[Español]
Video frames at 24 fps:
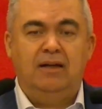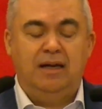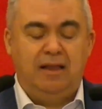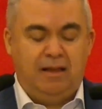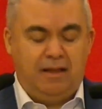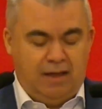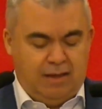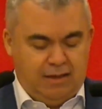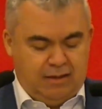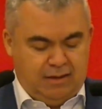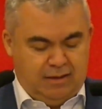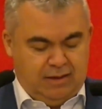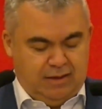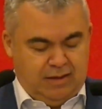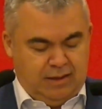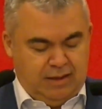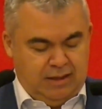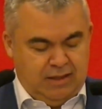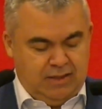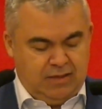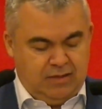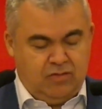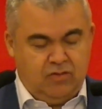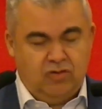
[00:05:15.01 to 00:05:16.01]
realizar
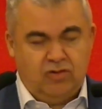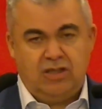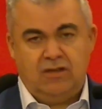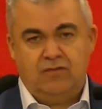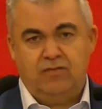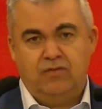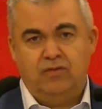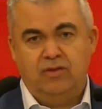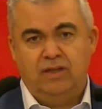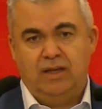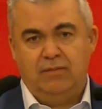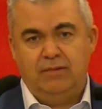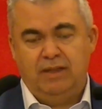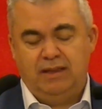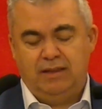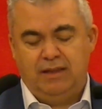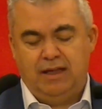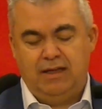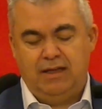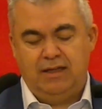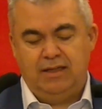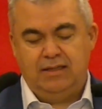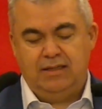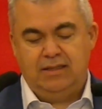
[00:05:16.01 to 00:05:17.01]
tres cosas
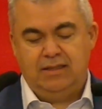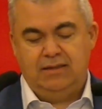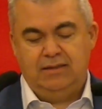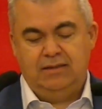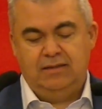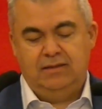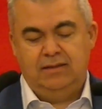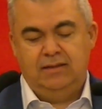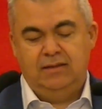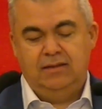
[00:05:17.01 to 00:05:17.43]
fundamentales